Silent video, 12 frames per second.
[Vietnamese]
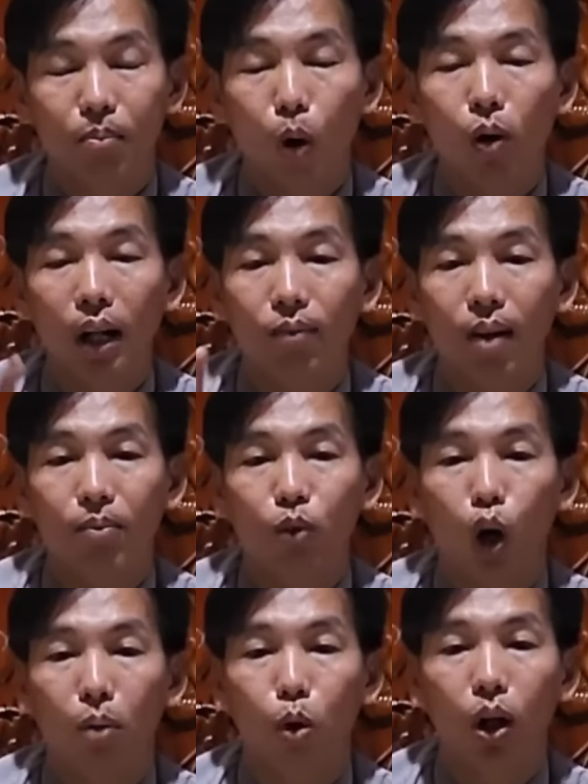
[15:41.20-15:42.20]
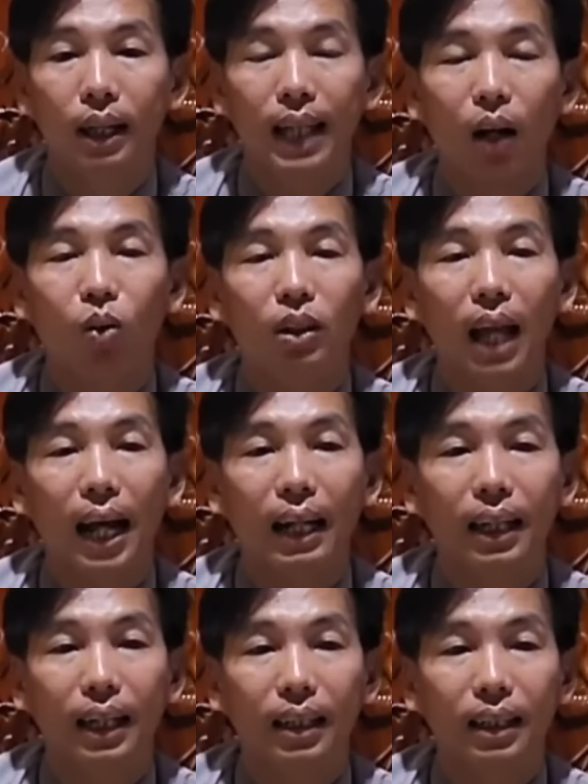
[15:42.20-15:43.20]
mỗi lần phạm tội mỗi lần chặt con tay
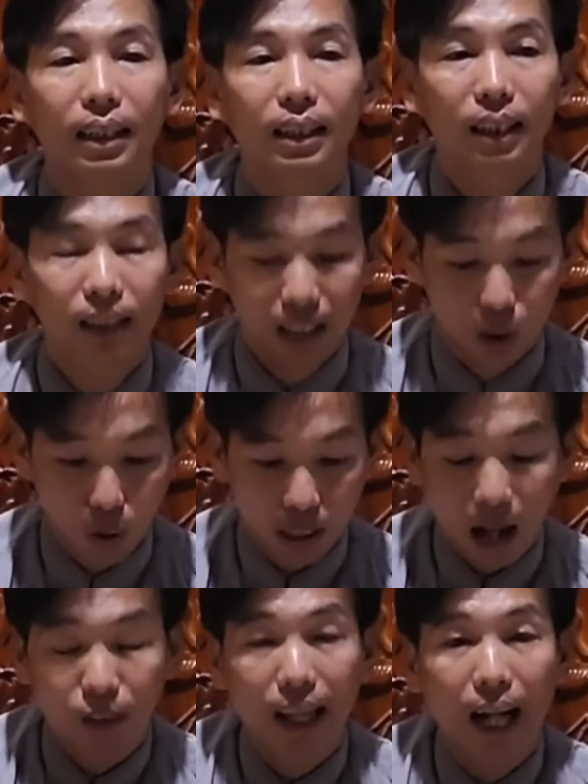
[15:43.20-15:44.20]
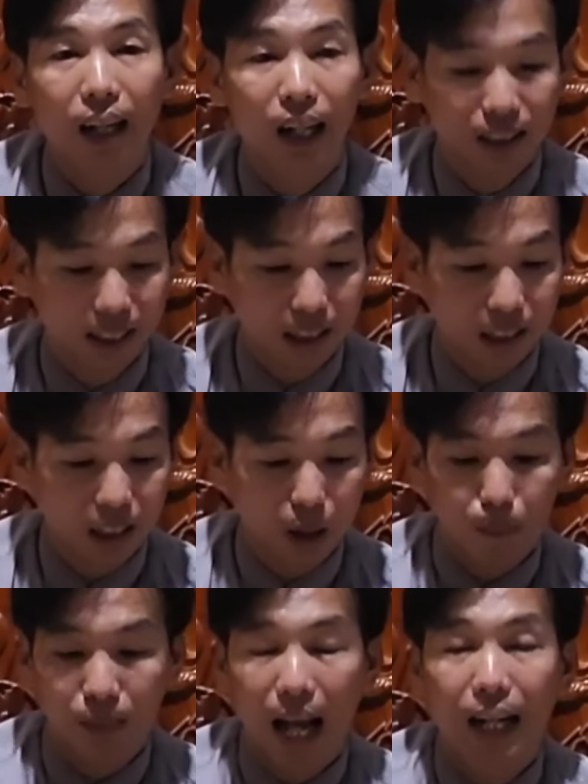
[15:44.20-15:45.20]
đó nha thì quốc tạo chặt hết cái cái
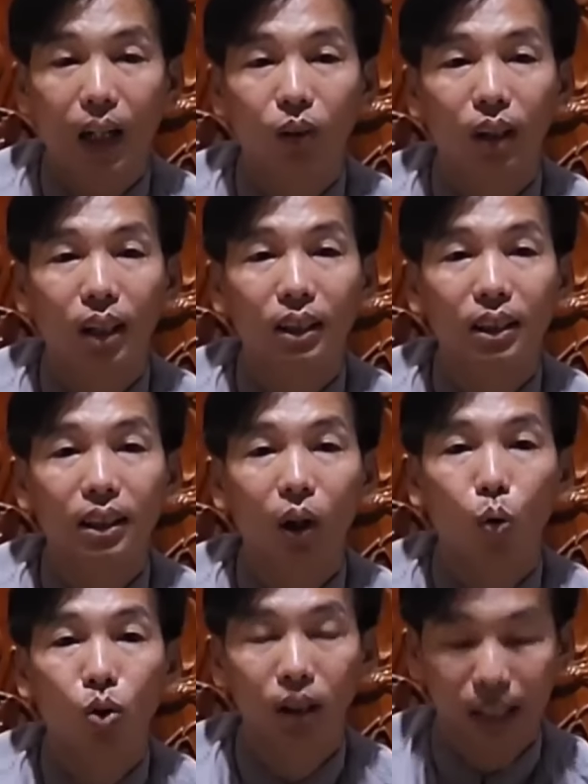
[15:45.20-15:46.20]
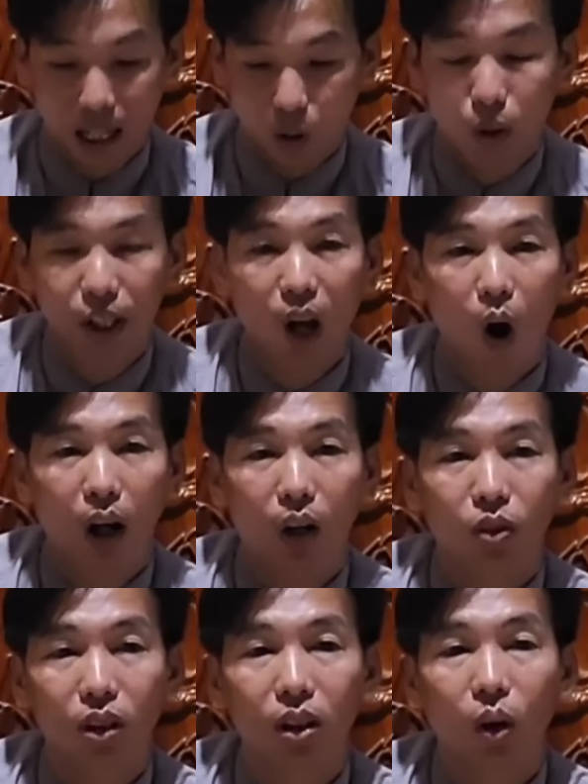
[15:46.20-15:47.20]
cụm tay này luôn nè chưa đủ nữa chặt luôn cái giò
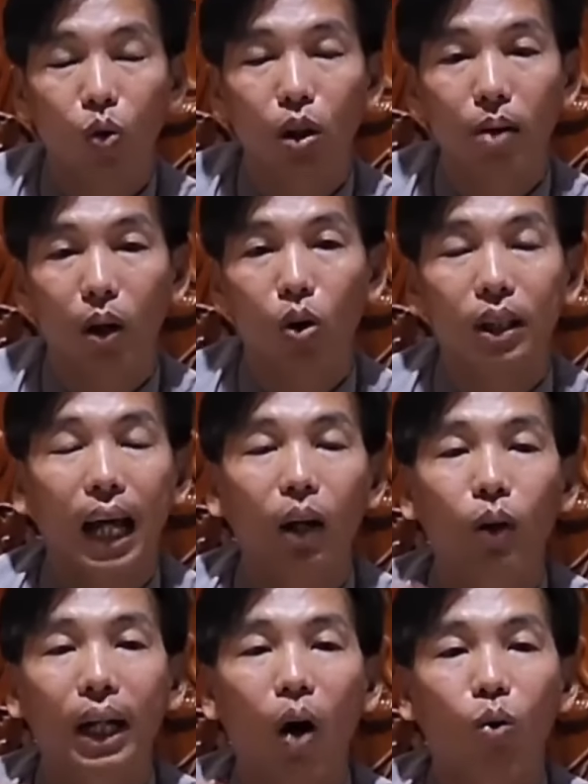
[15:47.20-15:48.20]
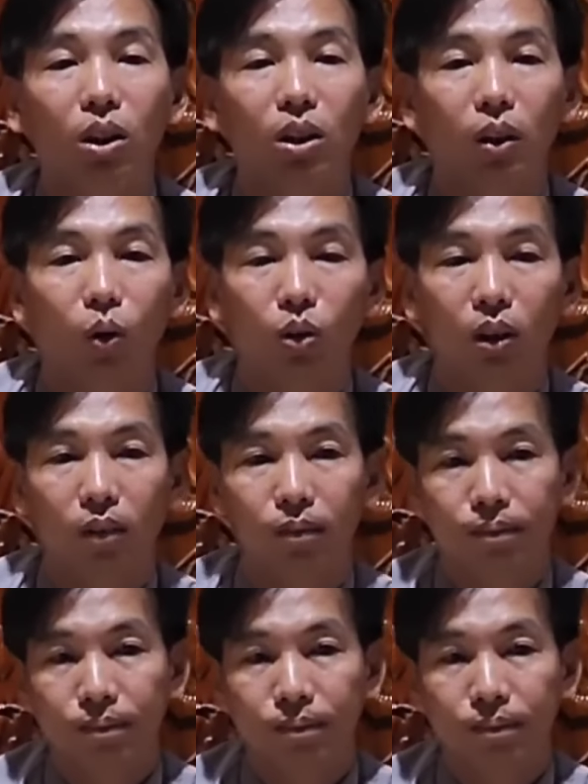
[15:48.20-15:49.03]
này luôn chưa đủ nữa mà con chặt luôn cái đầu này chưa đủ nữa